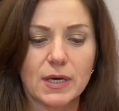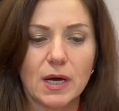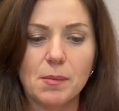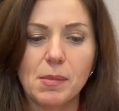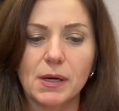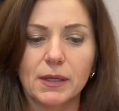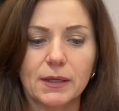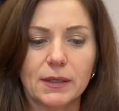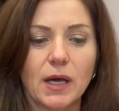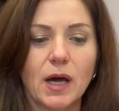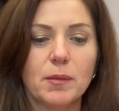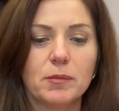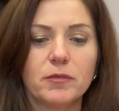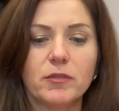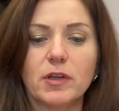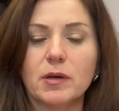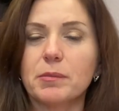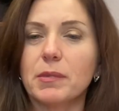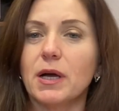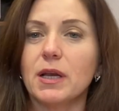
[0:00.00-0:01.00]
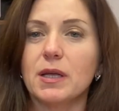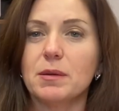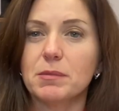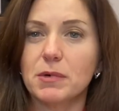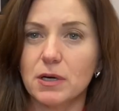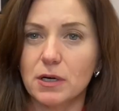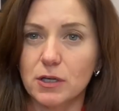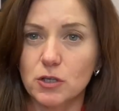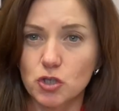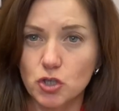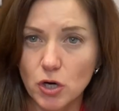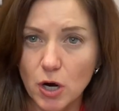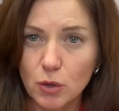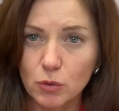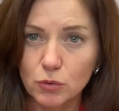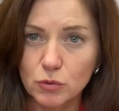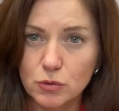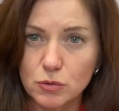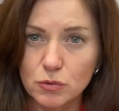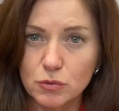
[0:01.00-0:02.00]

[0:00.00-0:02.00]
Aber dann haben wir mal immer geschaut